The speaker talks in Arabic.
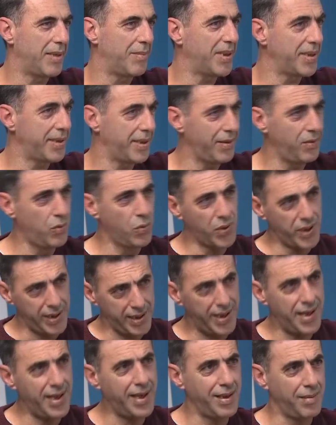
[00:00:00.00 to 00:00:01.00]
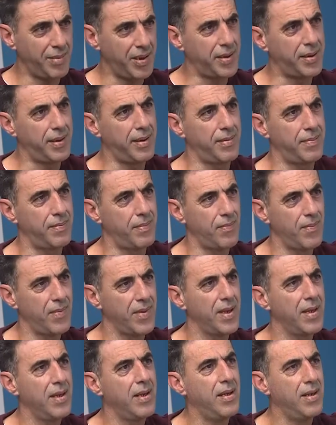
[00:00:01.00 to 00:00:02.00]
بس هي هو رايح هاي المنطقه يعني قريبا
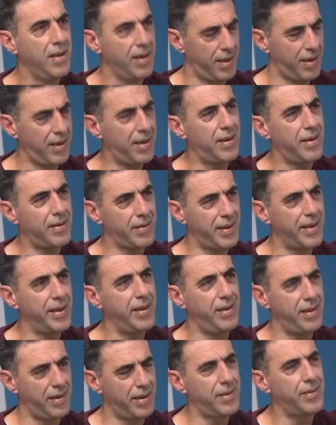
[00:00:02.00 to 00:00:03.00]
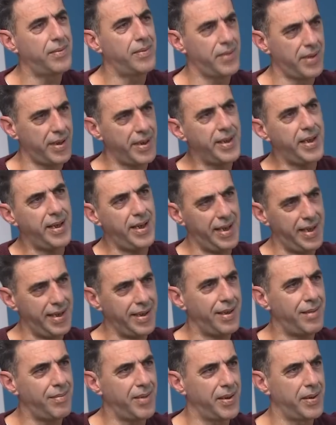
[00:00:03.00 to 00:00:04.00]
حنشوف شيء آه قصص كامله آه، رايح هاي
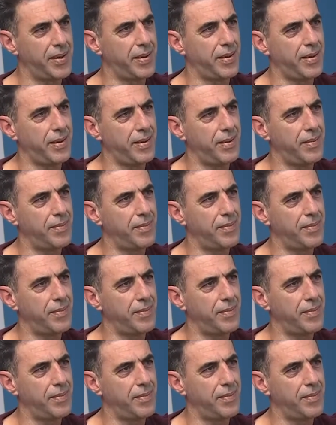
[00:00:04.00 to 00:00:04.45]
المنطقه وحوار كبير